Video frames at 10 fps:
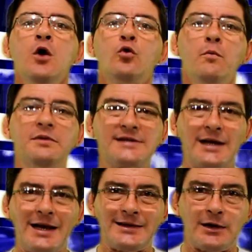com
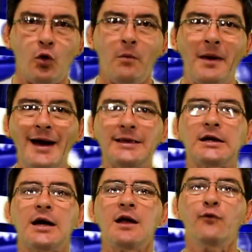bicicleta
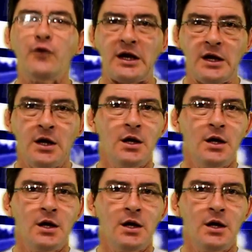ergométrica, enfim.